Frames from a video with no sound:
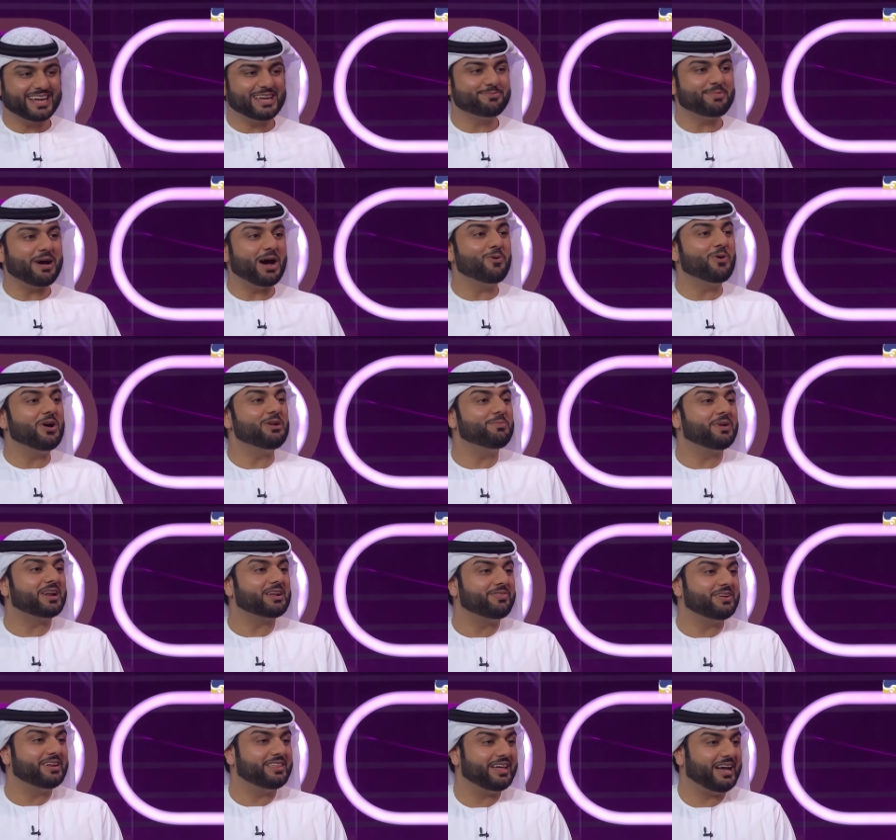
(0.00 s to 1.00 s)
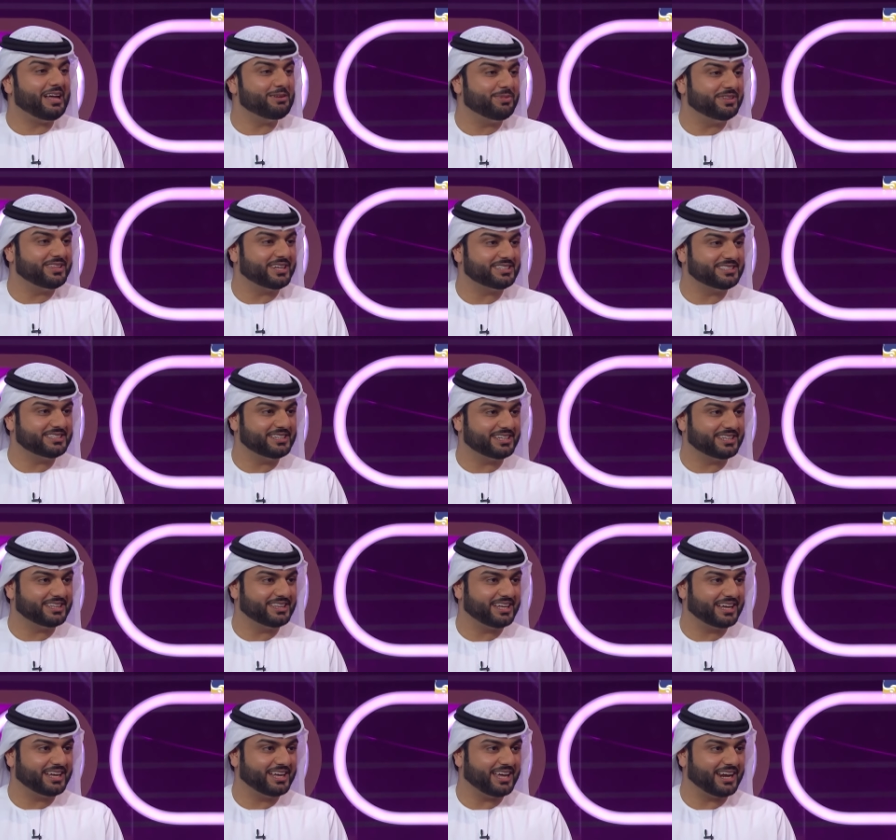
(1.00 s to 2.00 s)
طيب اول مره في الاذاعه المدرسيه
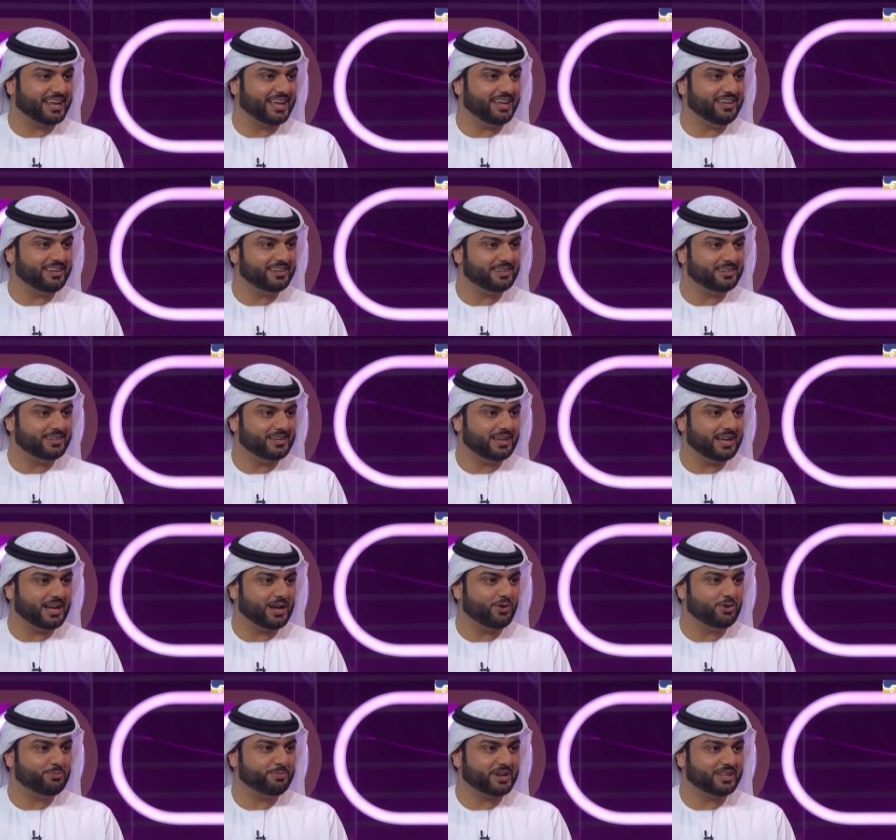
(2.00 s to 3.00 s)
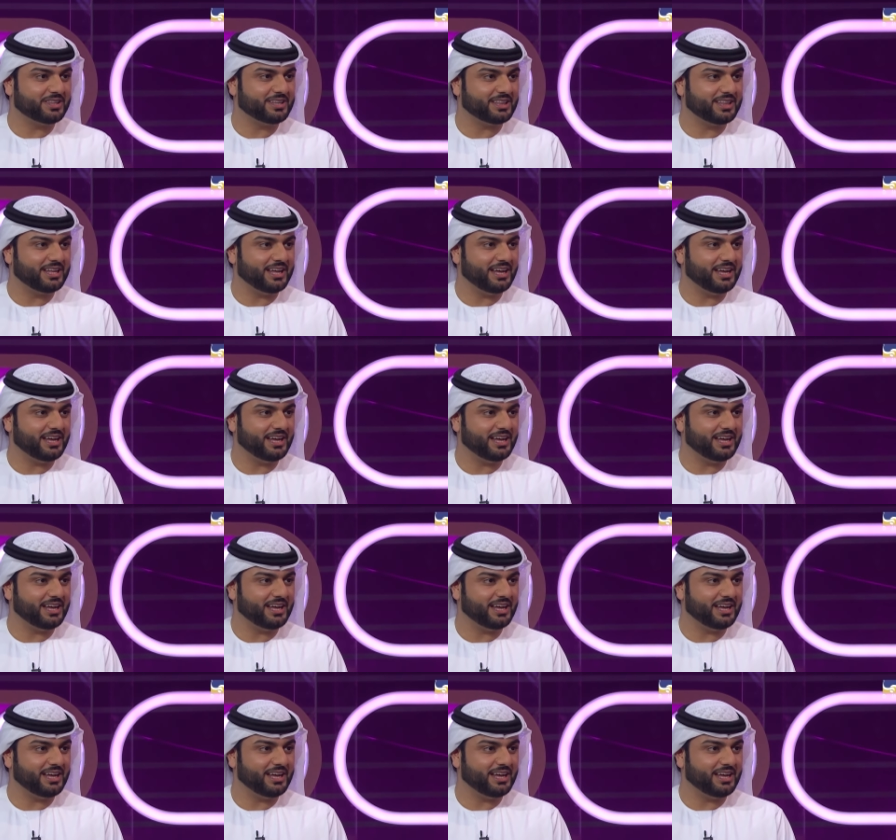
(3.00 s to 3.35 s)
تتذكرها؟ صف اول مره